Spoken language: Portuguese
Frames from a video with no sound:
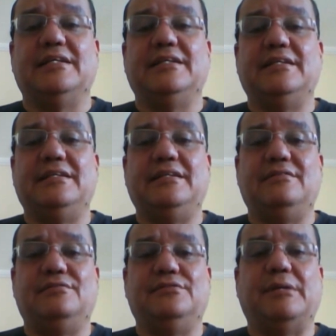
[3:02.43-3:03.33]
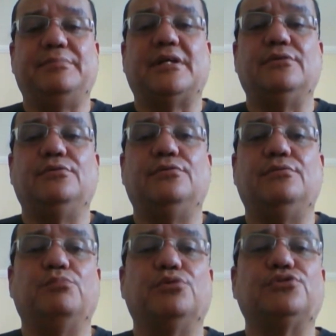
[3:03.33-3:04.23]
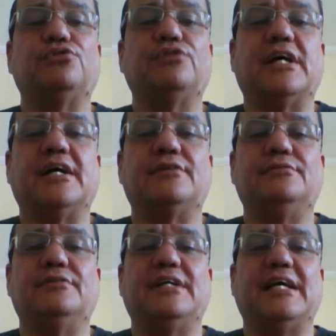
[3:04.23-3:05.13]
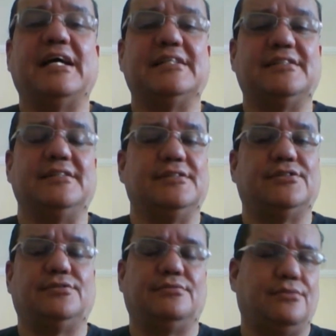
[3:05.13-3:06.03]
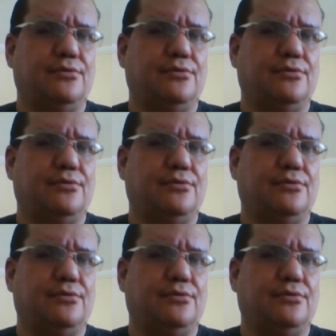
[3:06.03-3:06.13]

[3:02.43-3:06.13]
e o deputado Bolsonaro reage e diz: